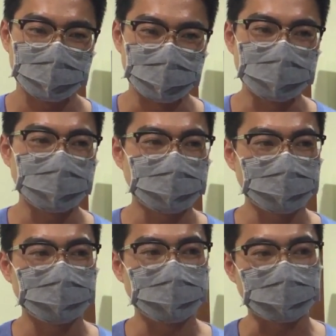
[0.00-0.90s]
人生也
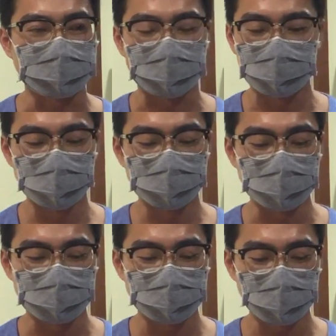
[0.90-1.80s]
是一样的，没有
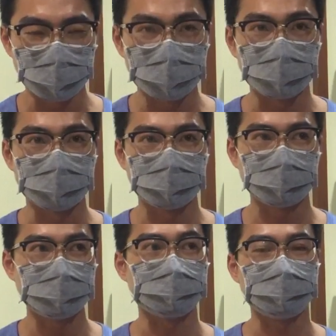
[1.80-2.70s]
人会
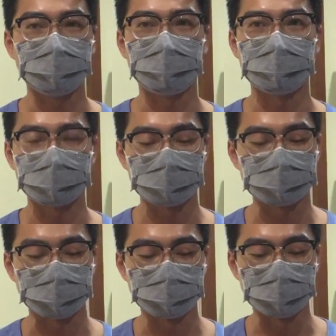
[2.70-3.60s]
一直陪伴在你
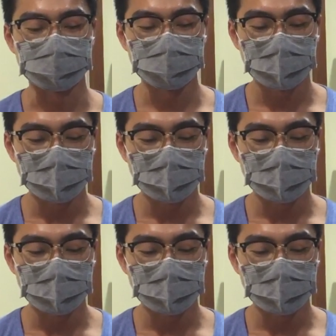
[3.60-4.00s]
身边。